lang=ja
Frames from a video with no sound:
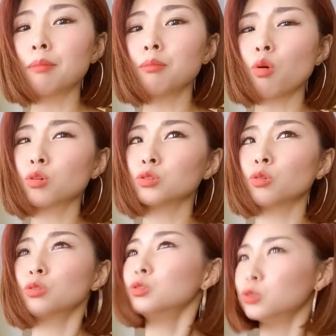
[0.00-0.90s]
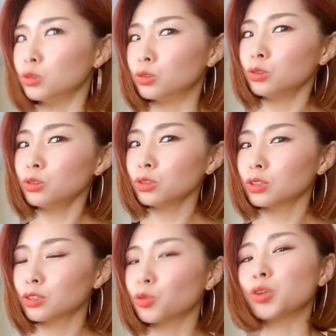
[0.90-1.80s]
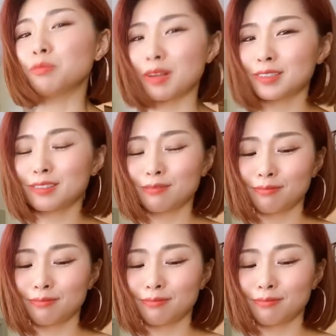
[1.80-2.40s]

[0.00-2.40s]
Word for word: 黙のルールと言います